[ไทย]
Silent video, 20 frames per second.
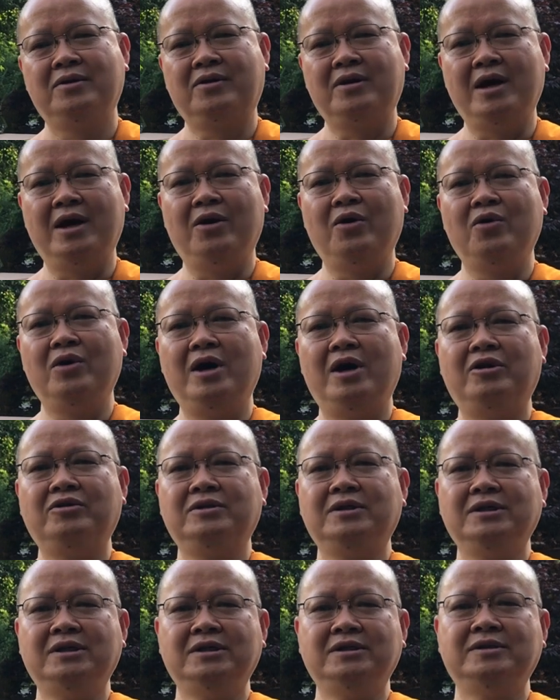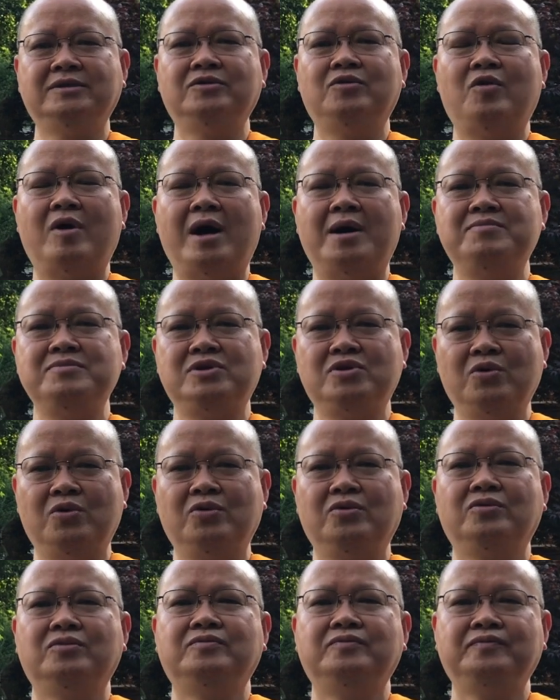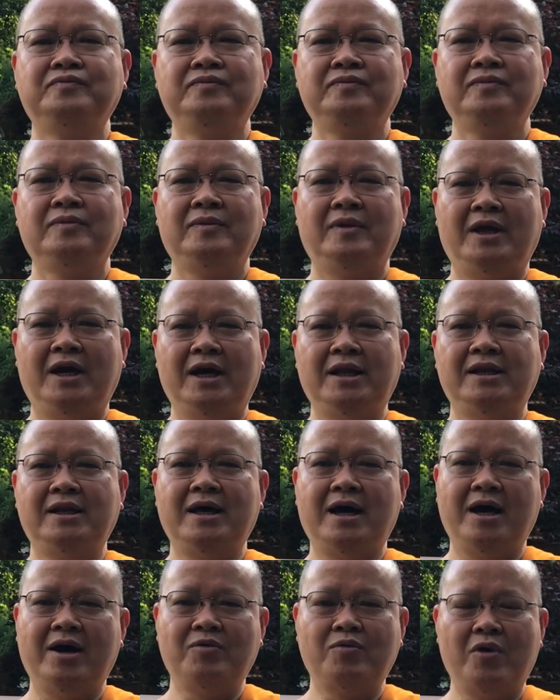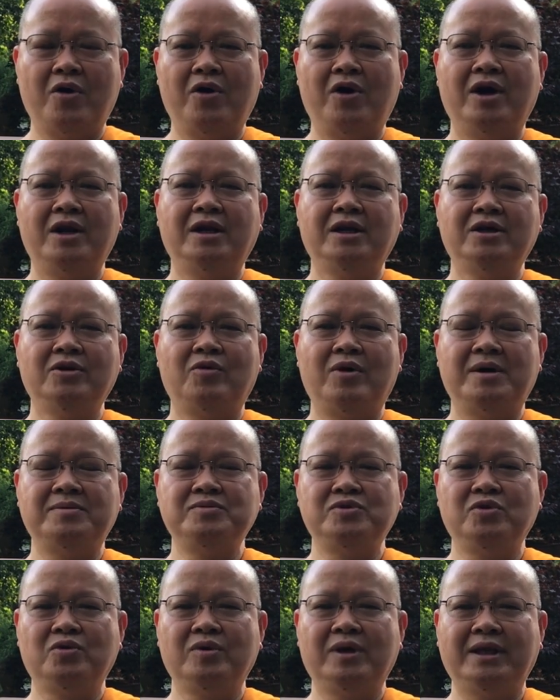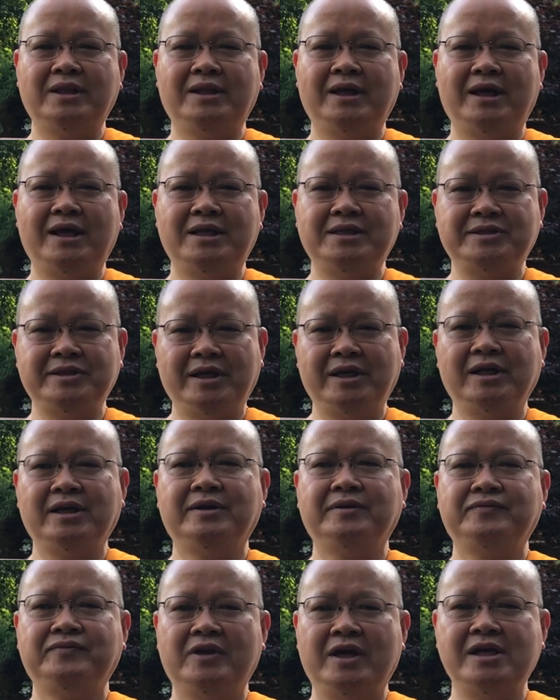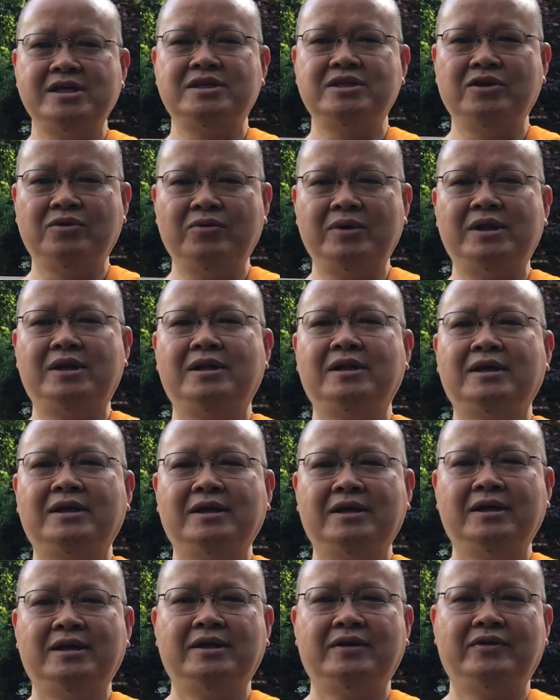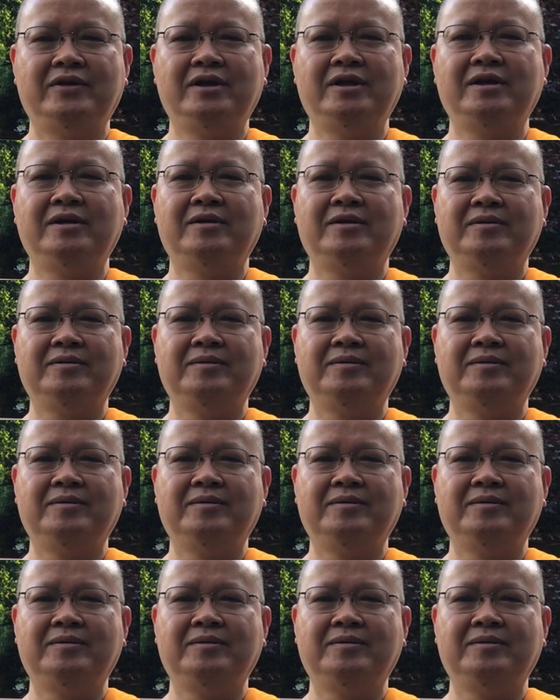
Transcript: เราเข้าถึงความสุขอันถาวรหรือความสุขอันแท้จริงในชีวิต ซึ่ง